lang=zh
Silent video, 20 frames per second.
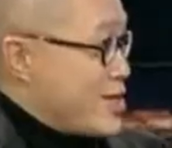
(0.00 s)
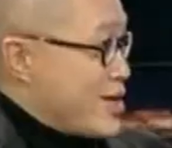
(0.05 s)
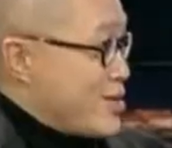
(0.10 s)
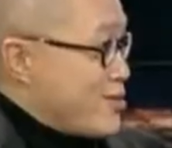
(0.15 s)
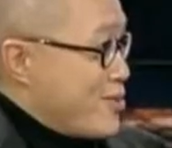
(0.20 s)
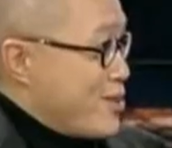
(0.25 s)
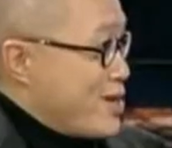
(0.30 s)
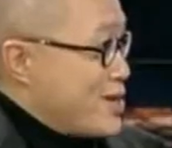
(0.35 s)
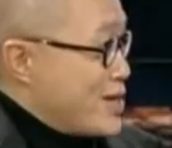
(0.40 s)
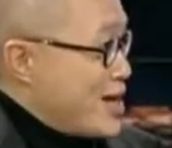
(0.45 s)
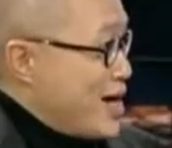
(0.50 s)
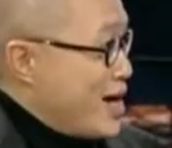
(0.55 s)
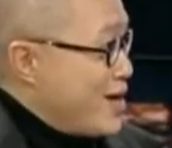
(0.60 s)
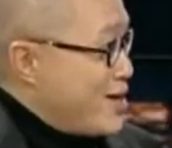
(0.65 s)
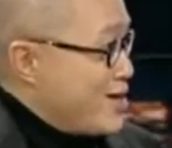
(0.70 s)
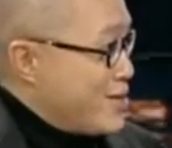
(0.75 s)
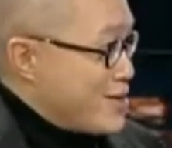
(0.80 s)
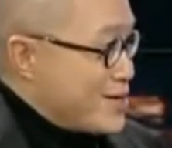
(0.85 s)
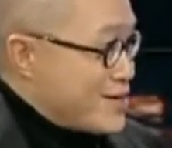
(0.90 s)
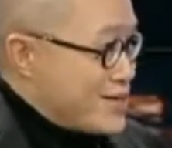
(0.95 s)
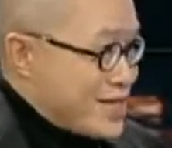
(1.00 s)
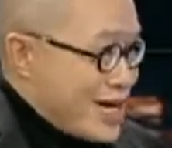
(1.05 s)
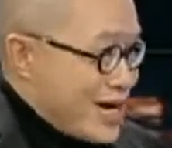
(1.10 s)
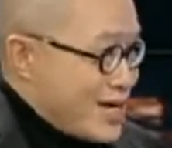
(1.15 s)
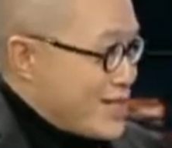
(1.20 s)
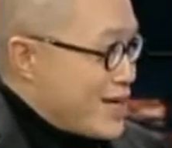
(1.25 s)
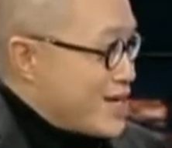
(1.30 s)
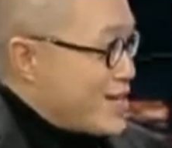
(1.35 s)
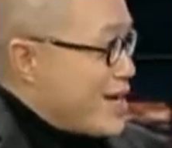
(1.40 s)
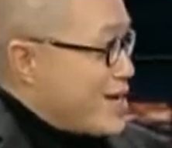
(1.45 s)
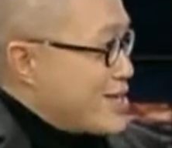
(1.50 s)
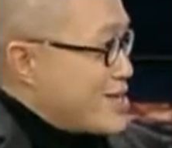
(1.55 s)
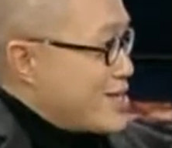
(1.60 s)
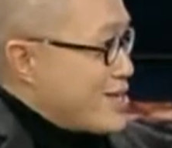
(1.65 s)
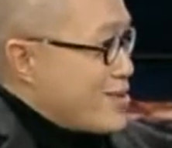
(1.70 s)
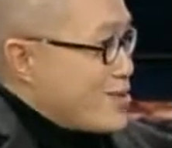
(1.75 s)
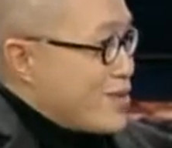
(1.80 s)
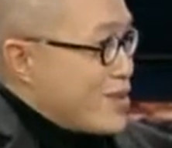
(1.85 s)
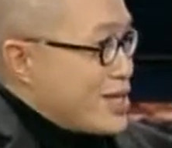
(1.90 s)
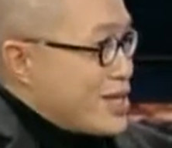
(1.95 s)
这些国家、加拿大这
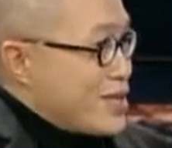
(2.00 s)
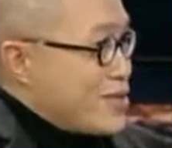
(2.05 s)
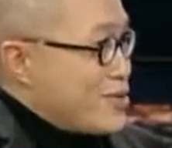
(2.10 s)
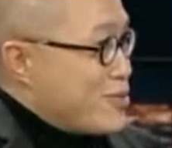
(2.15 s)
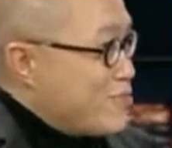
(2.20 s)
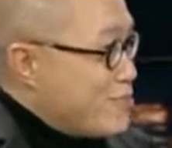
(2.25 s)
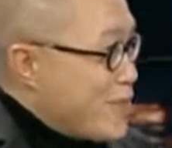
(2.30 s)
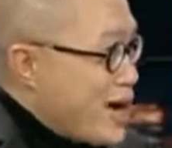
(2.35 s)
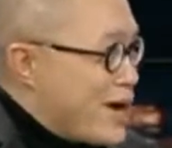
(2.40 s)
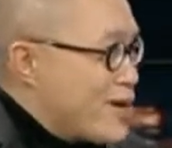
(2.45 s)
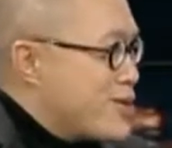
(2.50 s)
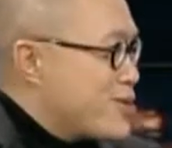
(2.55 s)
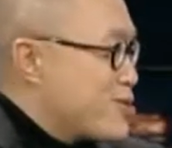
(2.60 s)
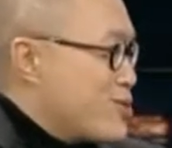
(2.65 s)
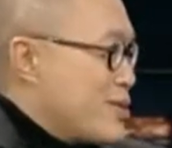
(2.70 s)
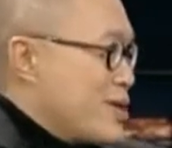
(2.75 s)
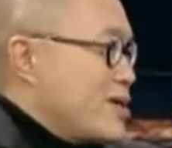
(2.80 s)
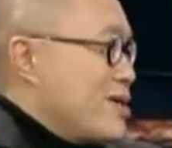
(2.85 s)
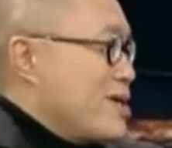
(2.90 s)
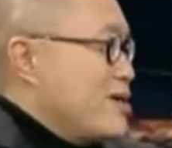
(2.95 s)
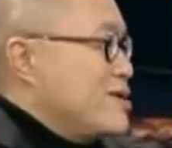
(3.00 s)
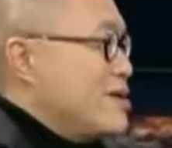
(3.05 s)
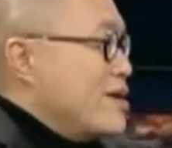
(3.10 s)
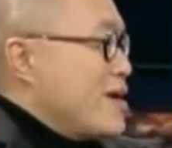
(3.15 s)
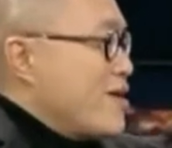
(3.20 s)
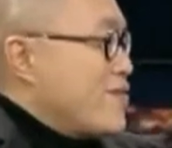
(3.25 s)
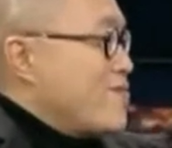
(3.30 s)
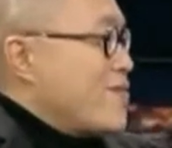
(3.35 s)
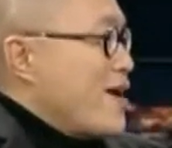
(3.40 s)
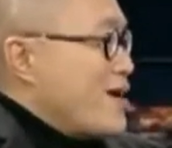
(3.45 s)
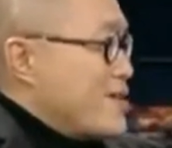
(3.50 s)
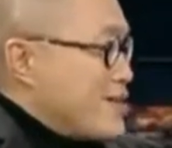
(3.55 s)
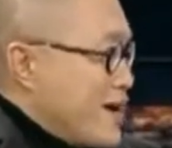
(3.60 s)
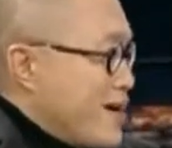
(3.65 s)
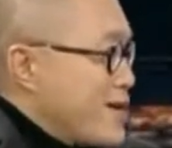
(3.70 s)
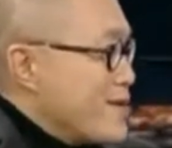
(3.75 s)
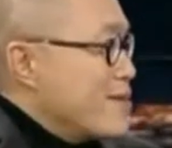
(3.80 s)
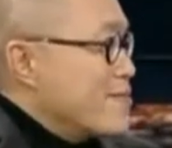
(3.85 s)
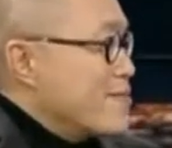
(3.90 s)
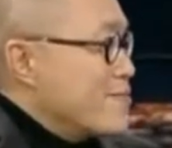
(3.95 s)
些国家就卖水给你来发
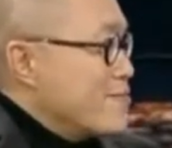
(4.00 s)
财